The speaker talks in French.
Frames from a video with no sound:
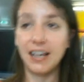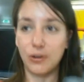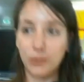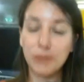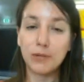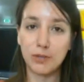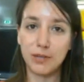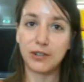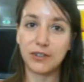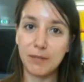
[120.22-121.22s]
oui, moi je m'y
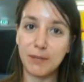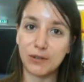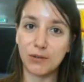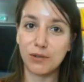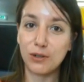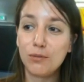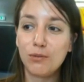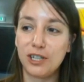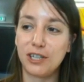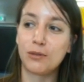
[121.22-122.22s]
attendais parce qu'en fait,
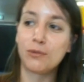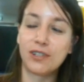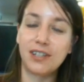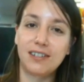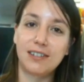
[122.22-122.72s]
depuis que j'ai commencé les